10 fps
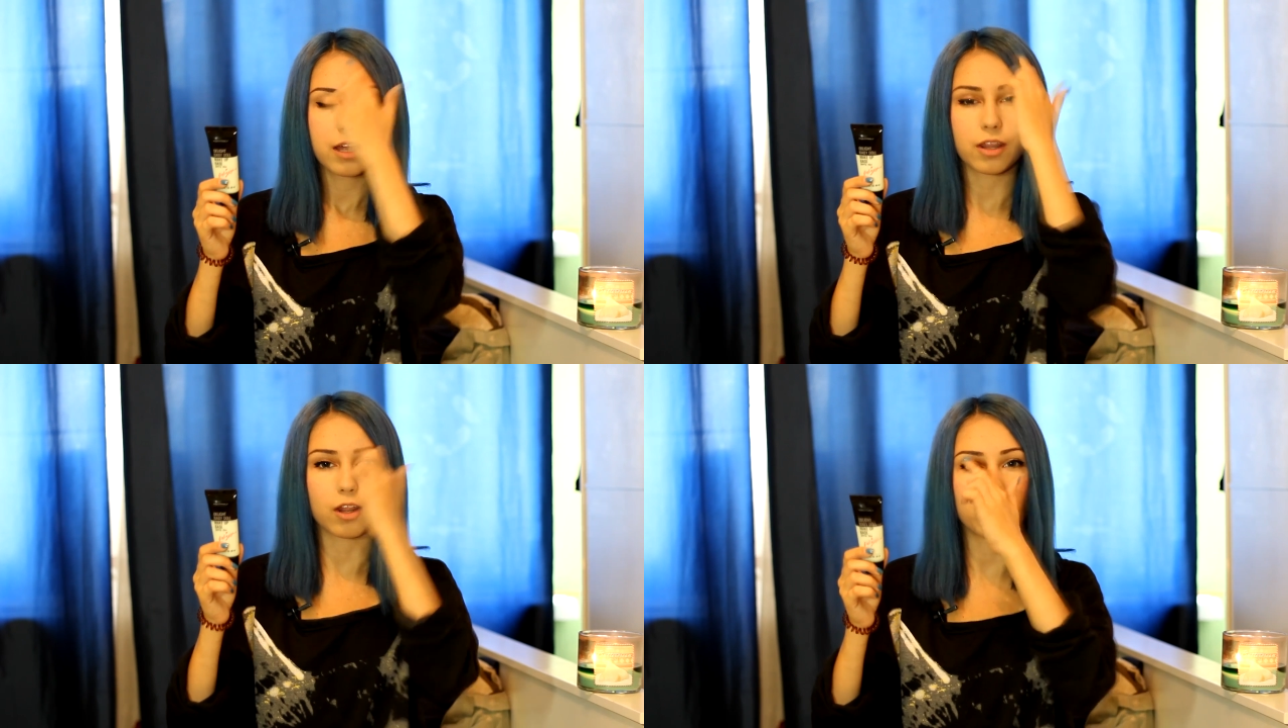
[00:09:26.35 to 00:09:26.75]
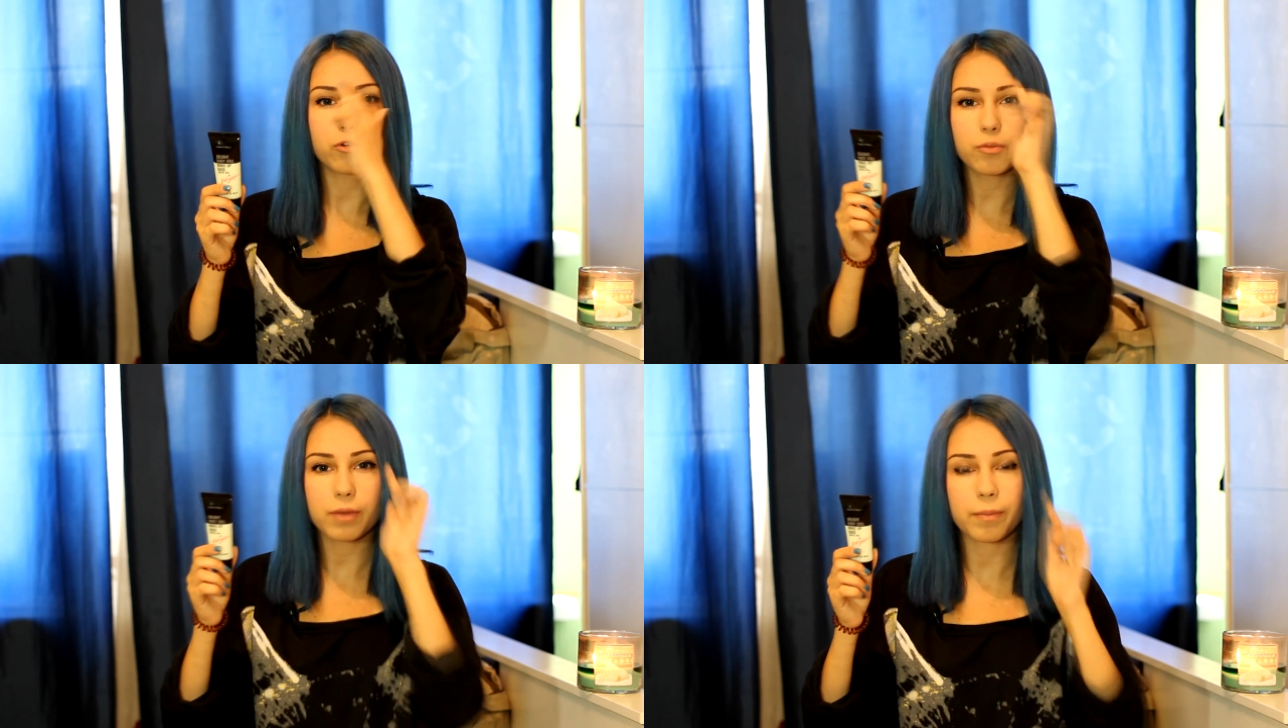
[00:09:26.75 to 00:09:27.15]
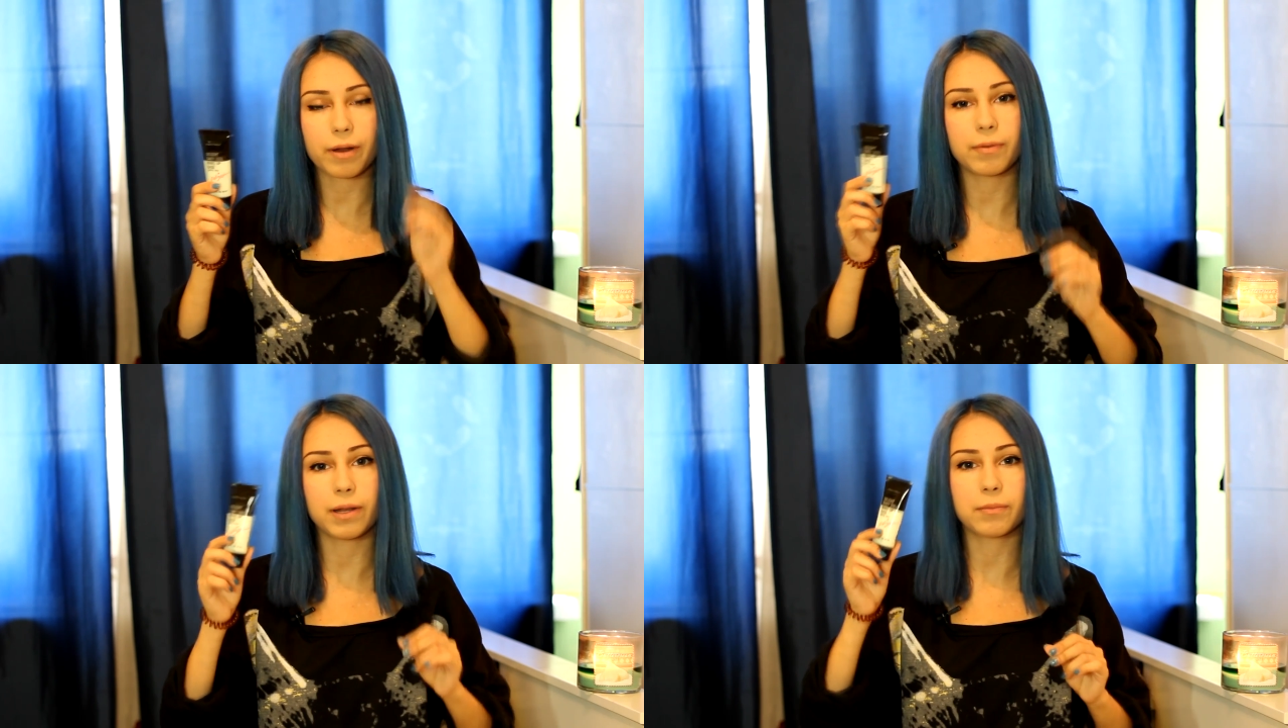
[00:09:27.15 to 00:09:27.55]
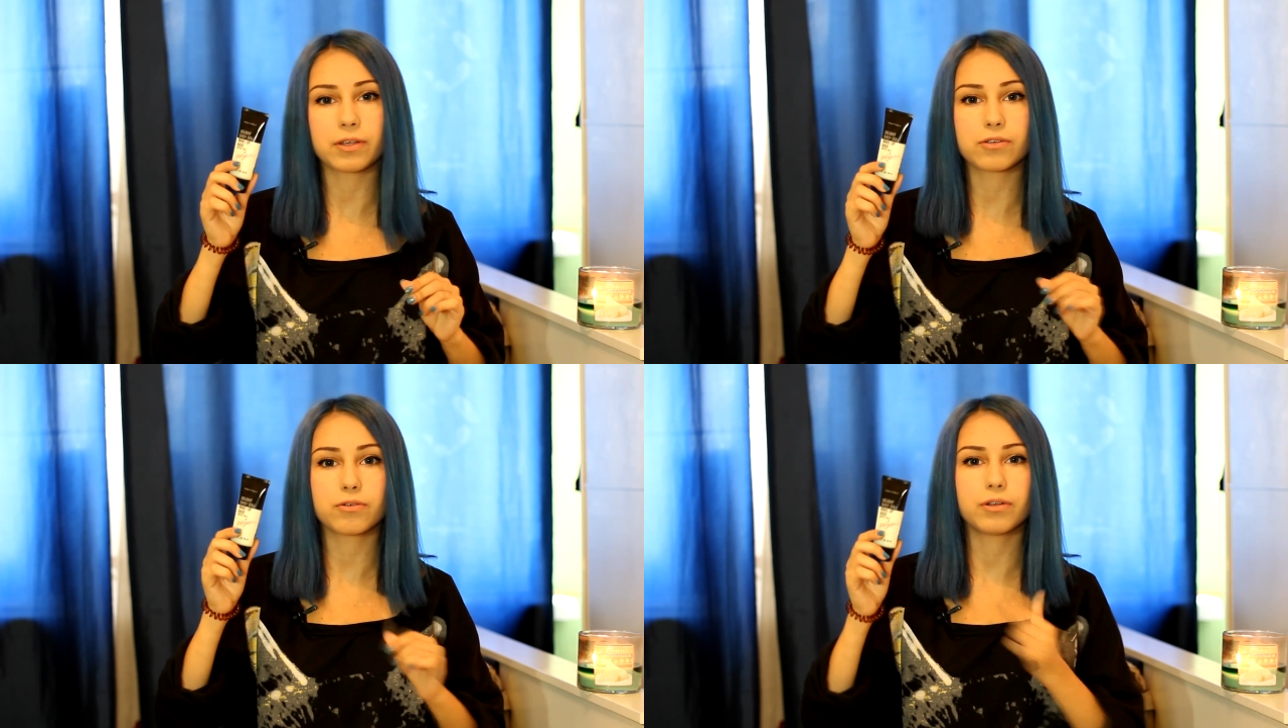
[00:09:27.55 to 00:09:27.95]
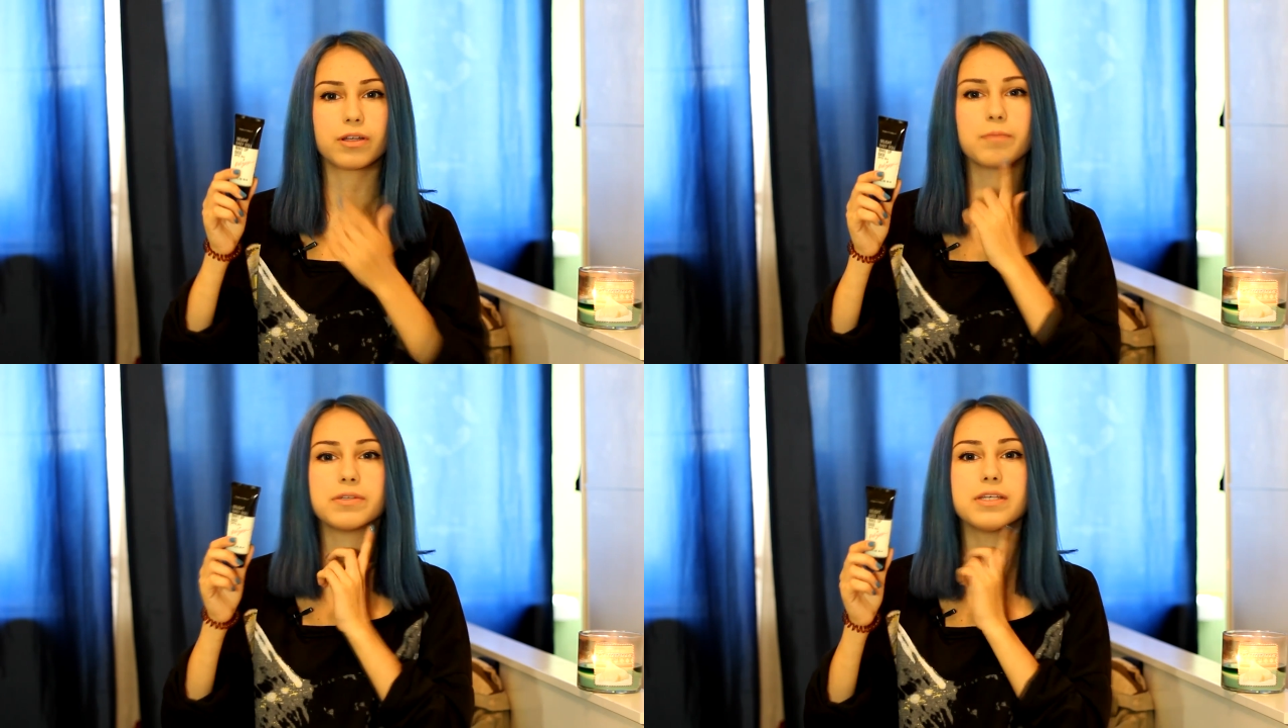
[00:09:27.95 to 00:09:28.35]
на лбу у меня проблемные зоны,
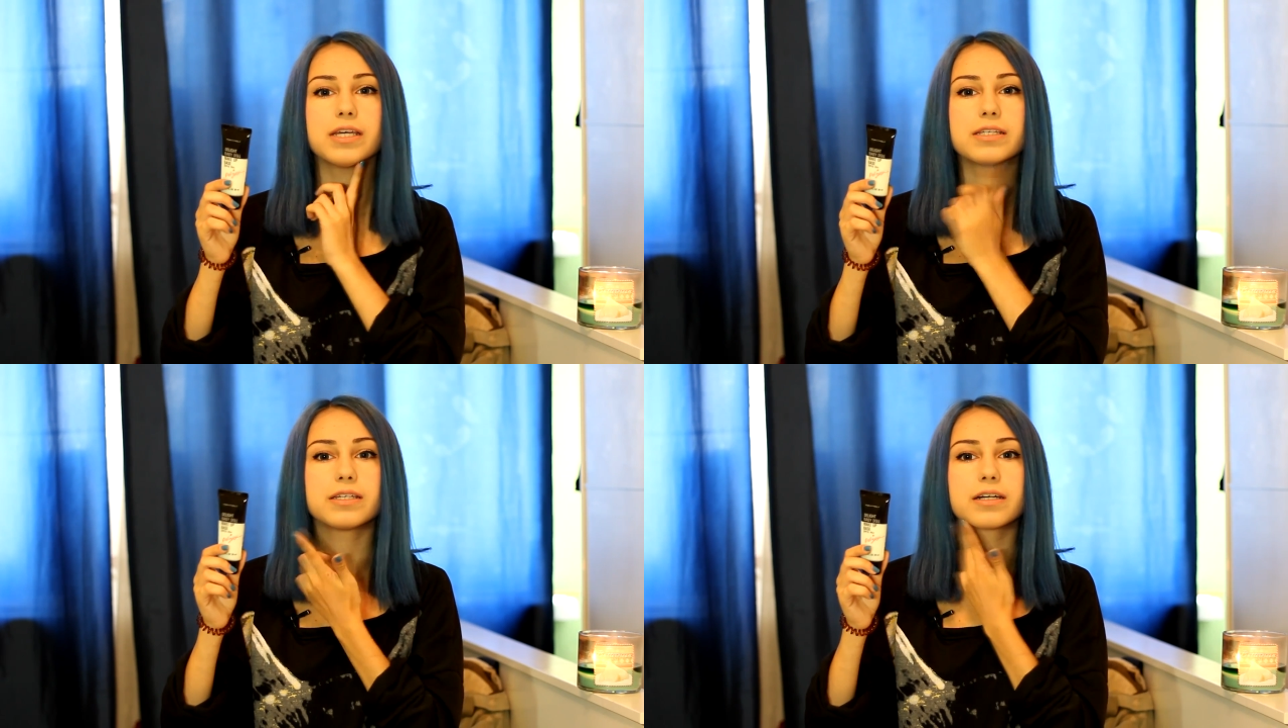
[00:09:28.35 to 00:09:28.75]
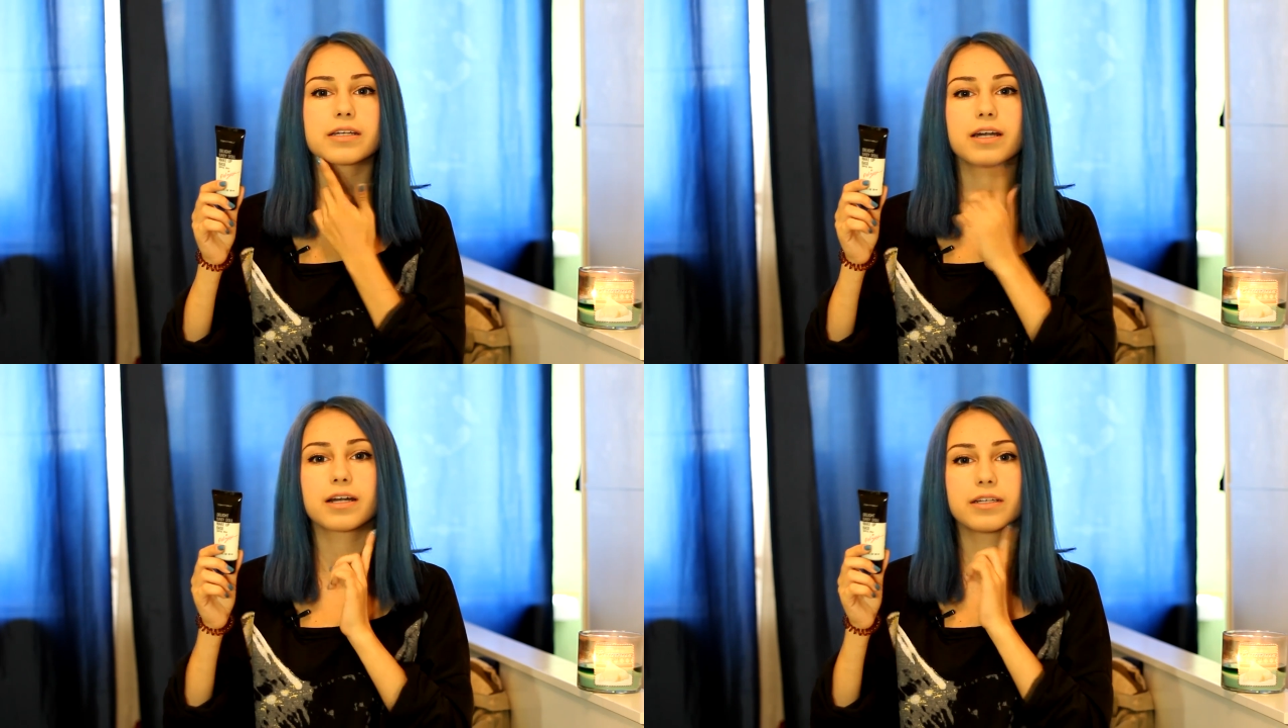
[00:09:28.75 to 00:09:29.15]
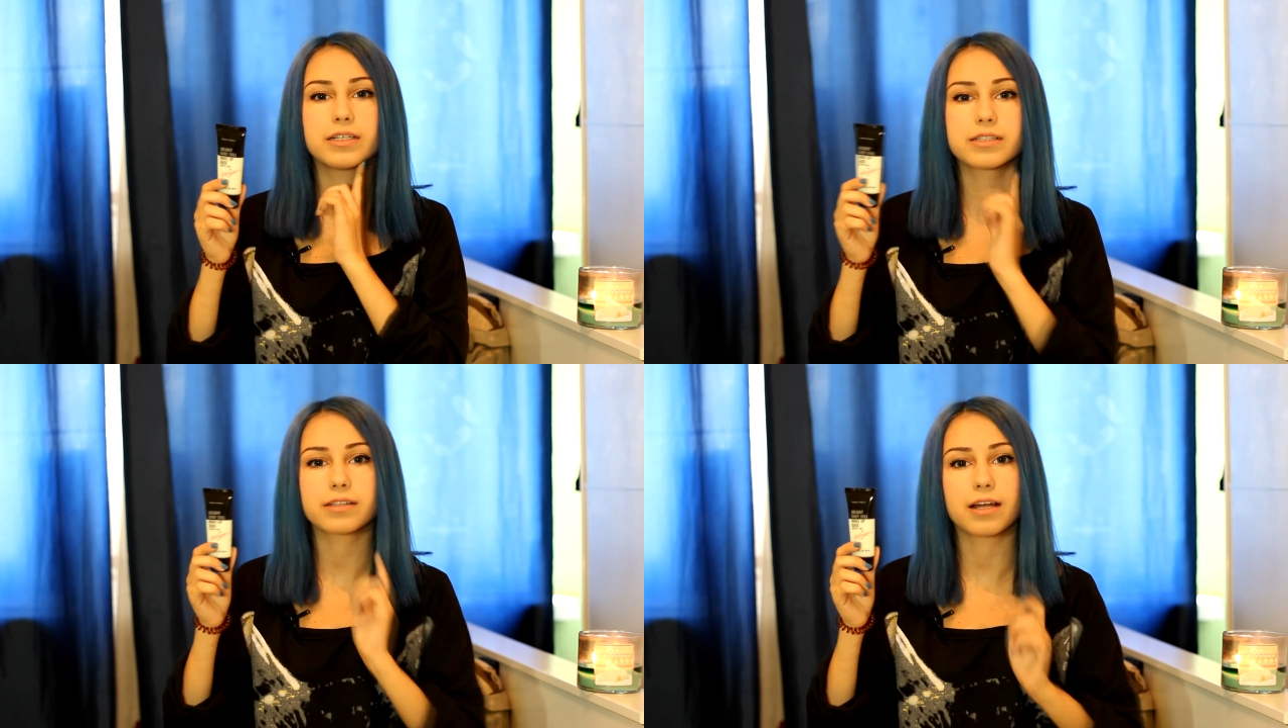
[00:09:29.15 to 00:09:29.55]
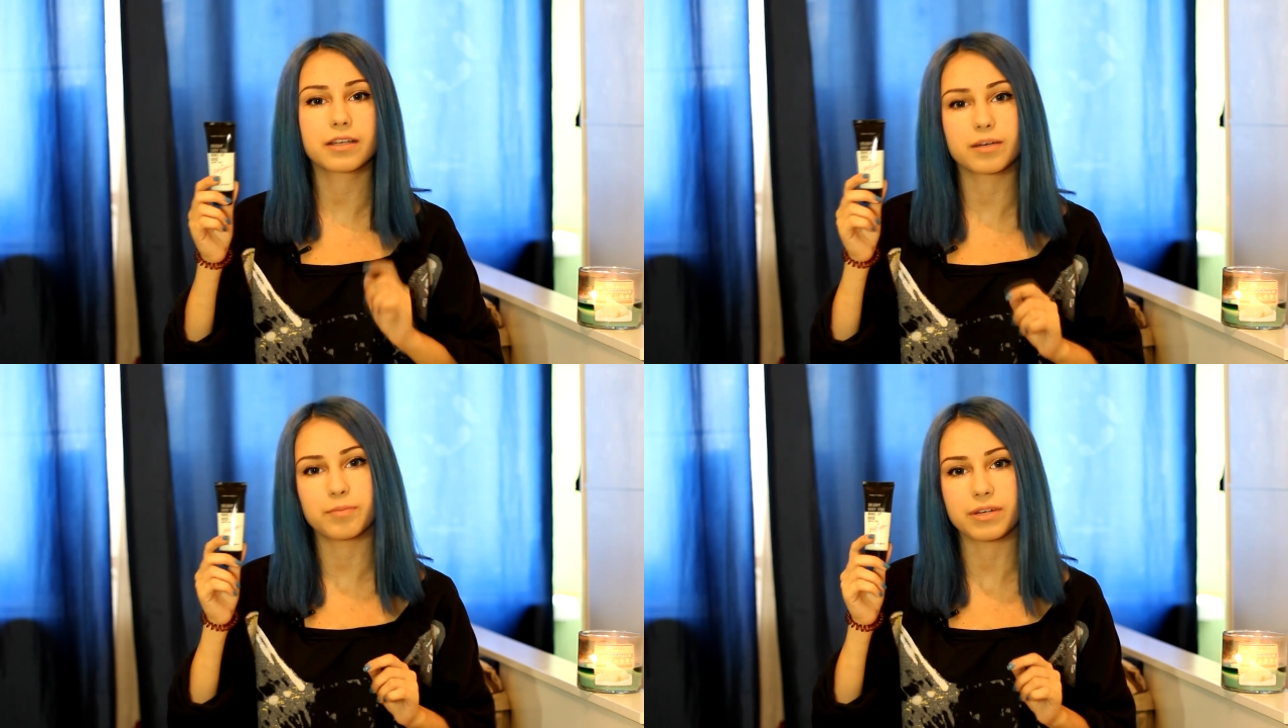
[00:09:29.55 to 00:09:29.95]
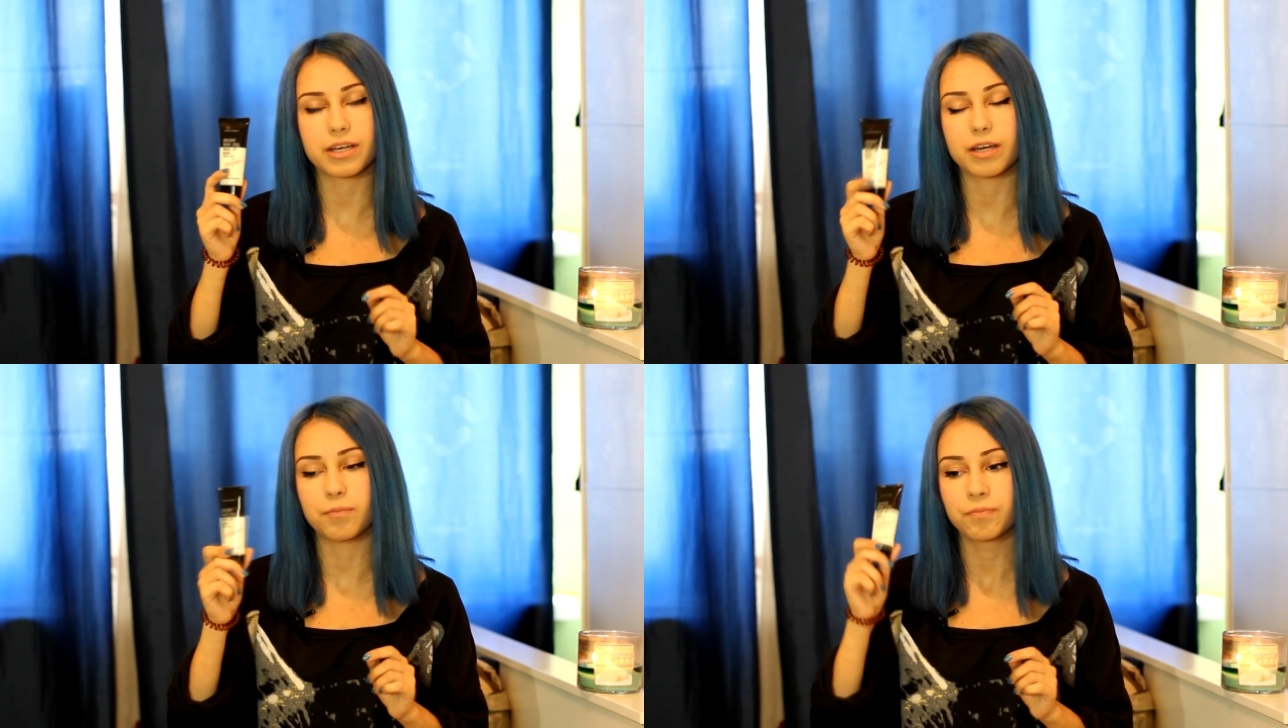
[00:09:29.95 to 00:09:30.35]
там здесь иногда, когда я сладкое
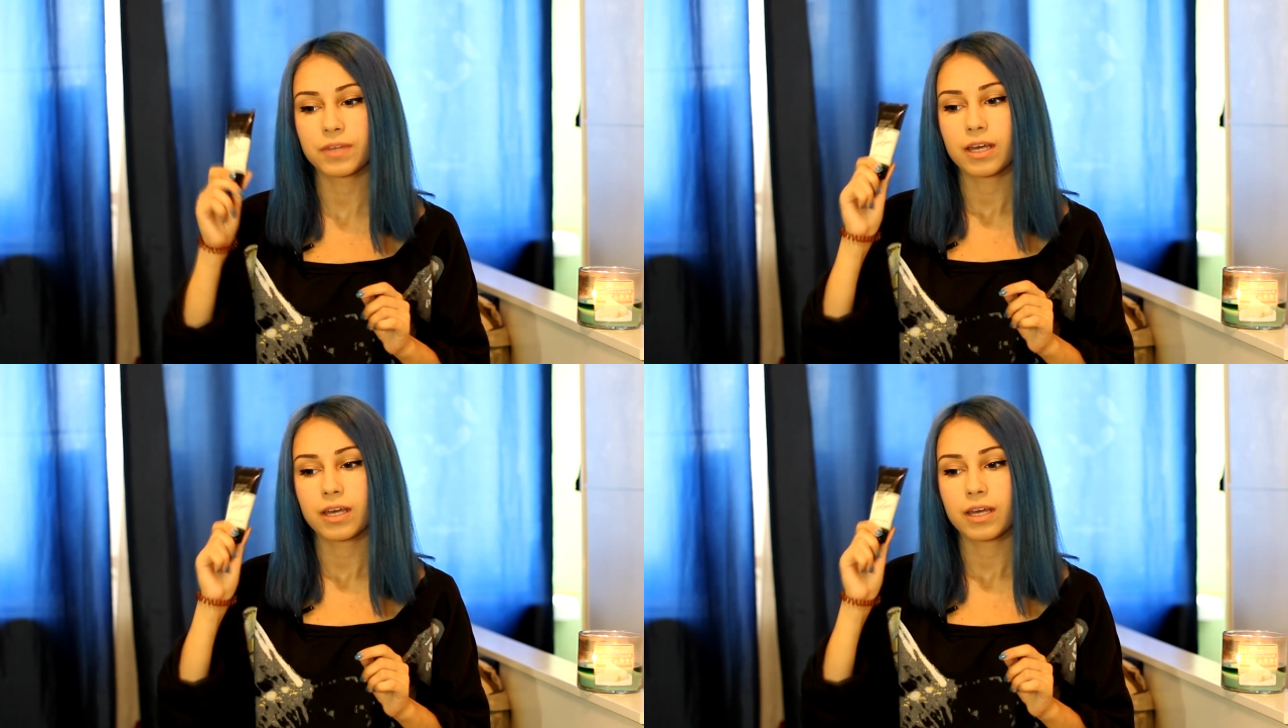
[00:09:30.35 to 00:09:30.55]
переем